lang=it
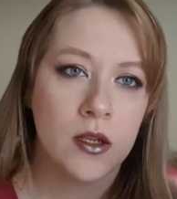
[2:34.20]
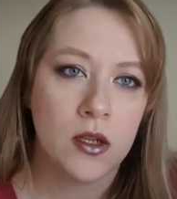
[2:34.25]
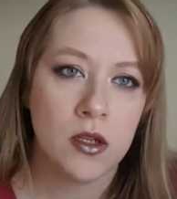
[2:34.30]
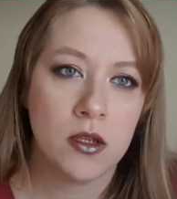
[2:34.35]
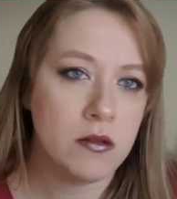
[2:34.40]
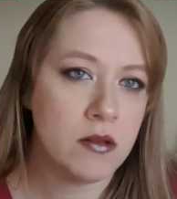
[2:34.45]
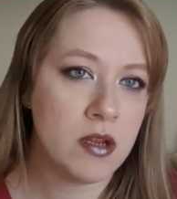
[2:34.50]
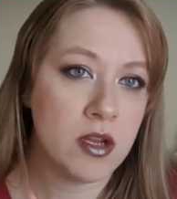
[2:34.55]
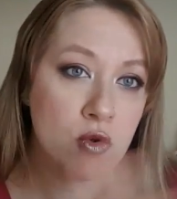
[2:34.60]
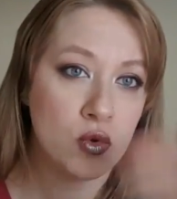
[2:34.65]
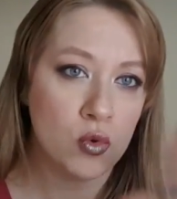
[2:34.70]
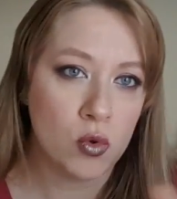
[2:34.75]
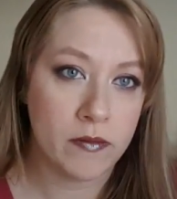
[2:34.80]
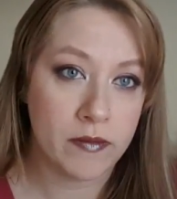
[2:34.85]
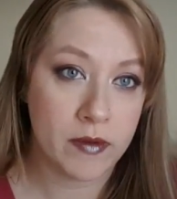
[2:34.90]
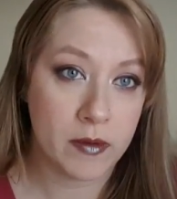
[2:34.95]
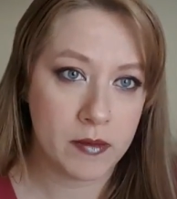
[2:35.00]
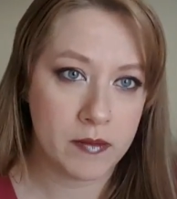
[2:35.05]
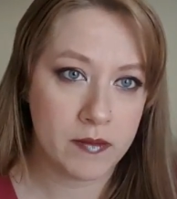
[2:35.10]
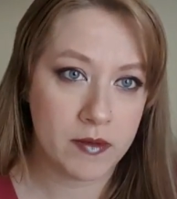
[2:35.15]
nessuno
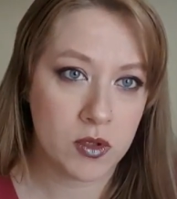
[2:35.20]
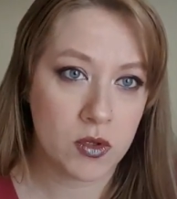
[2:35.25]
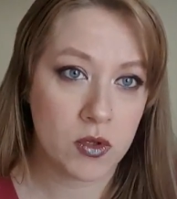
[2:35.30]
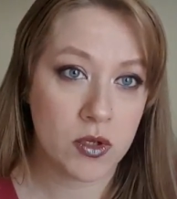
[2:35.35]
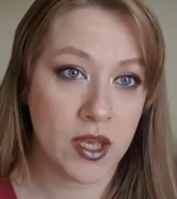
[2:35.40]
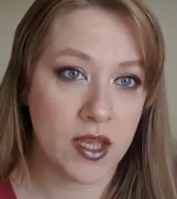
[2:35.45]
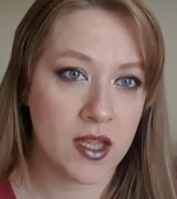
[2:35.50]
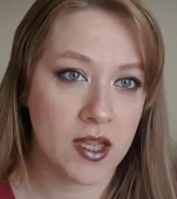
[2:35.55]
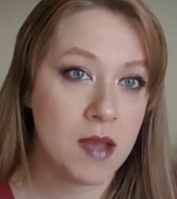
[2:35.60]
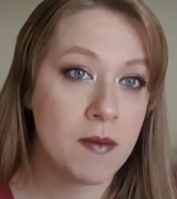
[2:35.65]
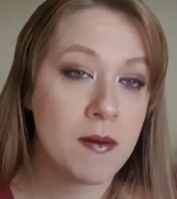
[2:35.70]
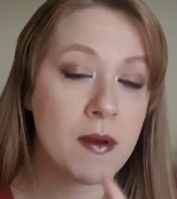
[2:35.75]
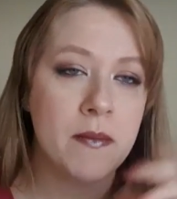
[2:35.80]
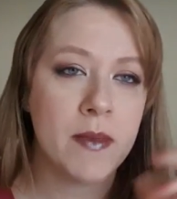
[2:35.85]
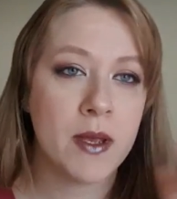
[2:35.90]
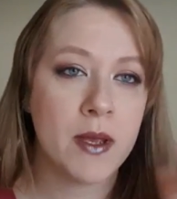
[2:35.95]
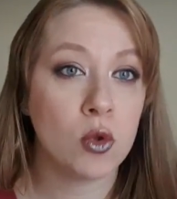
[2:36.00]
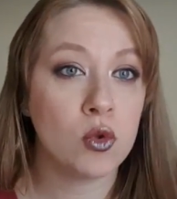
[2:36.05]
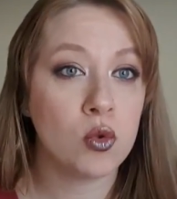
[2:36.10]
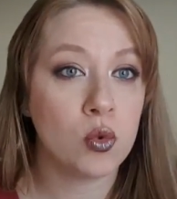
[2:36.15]
avrebbe visto niente, ma
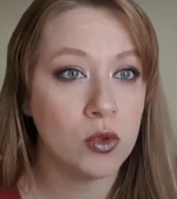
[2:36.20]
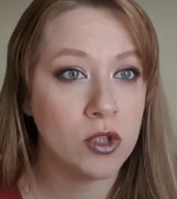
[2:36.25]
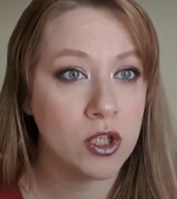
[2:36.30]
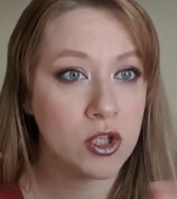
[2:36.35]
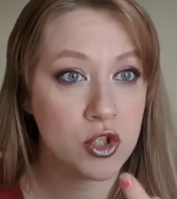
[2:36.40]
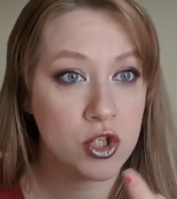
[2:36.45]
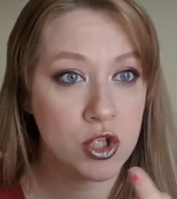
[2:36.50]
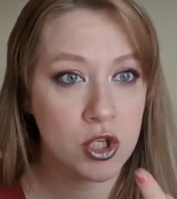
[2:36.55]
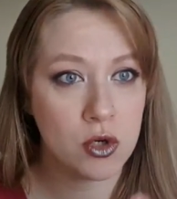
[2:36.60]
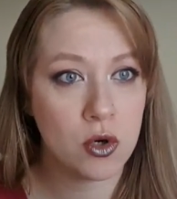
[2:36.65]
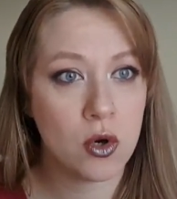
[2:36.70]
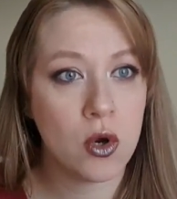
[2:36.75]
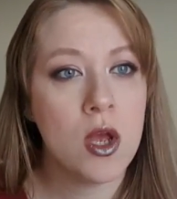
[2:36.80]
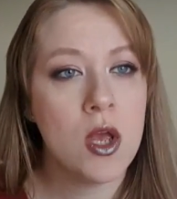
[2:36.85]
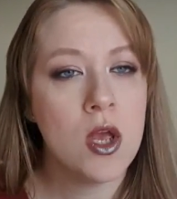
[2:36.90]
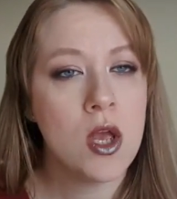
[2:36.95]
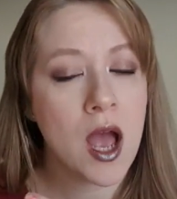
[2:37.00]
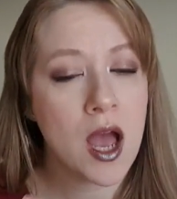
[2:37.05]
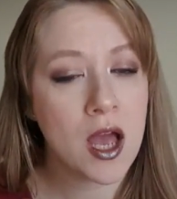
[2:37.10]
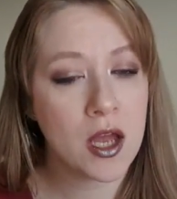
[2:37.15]
almeno tutti a giro
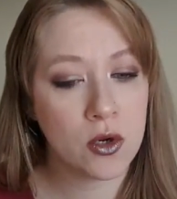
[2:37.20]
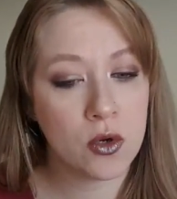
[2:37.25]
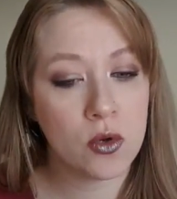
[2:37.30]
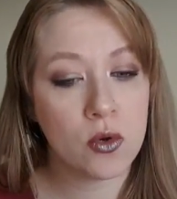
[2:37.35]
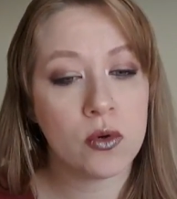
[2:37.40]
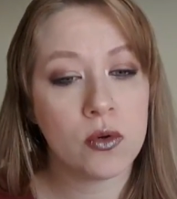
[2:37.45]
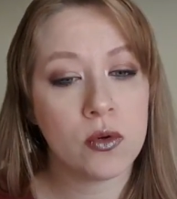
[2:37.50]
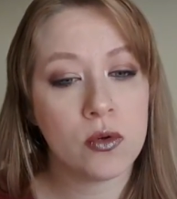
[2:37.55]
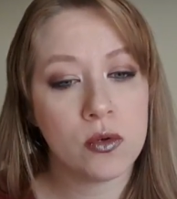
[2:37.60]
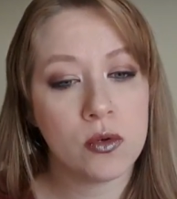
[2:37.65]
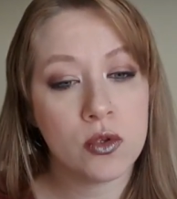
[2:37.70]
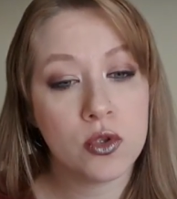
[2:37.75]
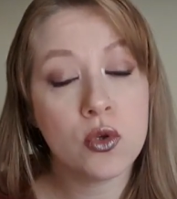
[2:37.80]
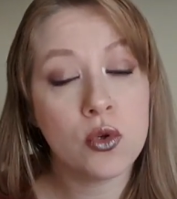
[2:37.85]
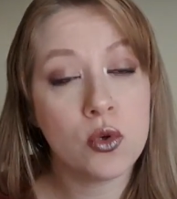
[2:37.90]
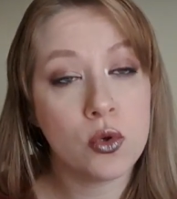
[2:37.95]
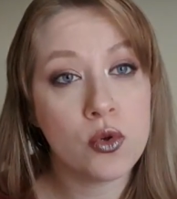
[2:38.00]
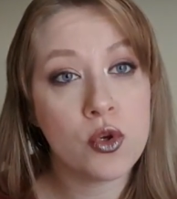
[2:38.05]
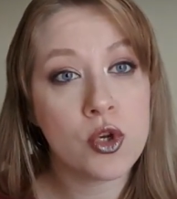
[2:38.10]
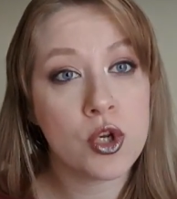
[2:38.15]
hanno, mm,
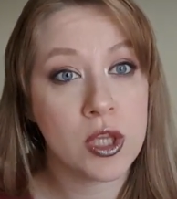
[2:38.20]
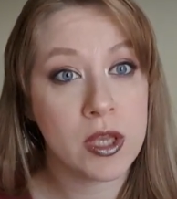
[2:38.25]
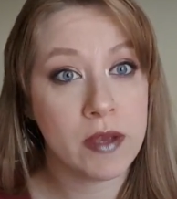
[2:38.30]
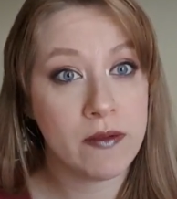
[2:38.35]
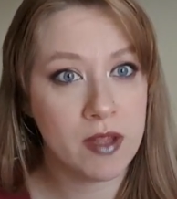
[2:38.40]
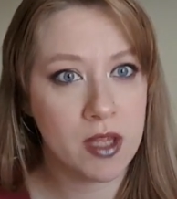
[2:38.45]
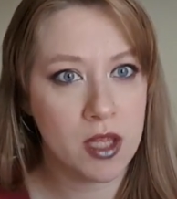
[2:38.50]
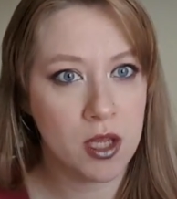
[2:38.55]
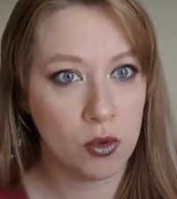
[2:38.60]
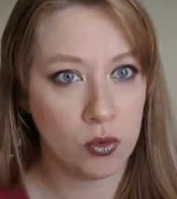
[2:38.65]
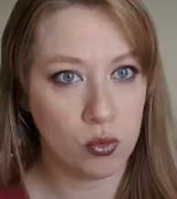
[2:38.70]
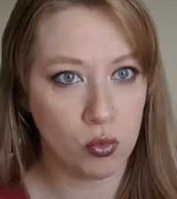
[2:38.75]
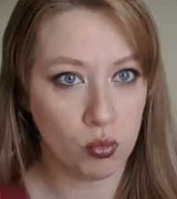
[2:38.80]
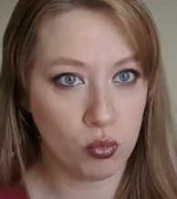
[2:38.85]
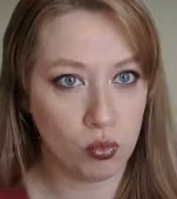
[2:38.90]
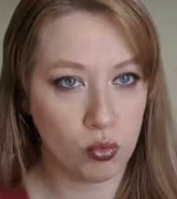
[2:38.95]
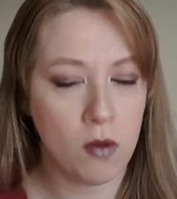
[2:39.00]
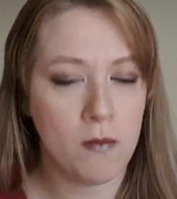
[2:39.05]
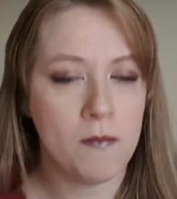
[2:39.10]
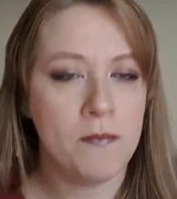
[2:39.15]
sono riusciti a vedere
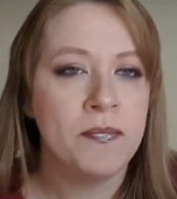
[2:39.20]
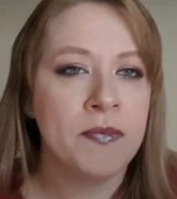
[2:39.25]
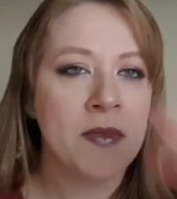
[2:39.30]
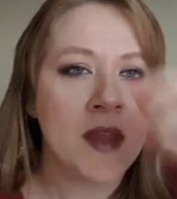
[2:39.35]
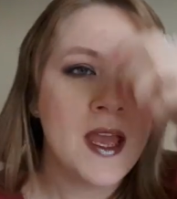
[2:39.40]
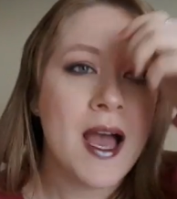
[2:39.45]
tutto.